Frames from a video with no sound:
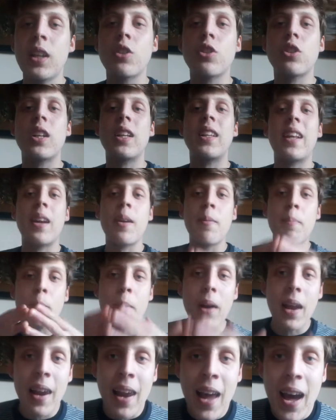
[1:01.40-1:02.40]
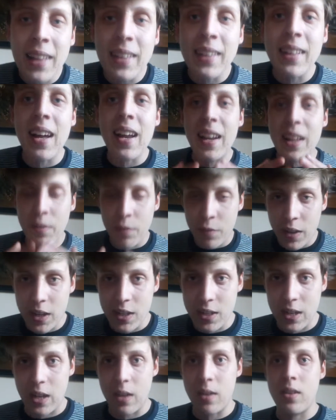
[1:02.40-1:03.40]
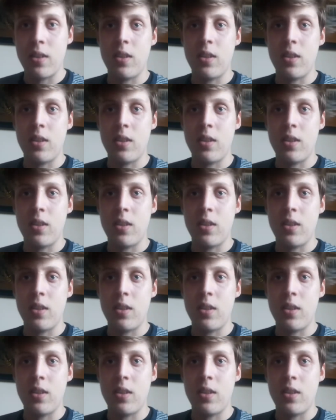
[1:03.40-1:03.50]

sono stati rimpallati dalla difesa.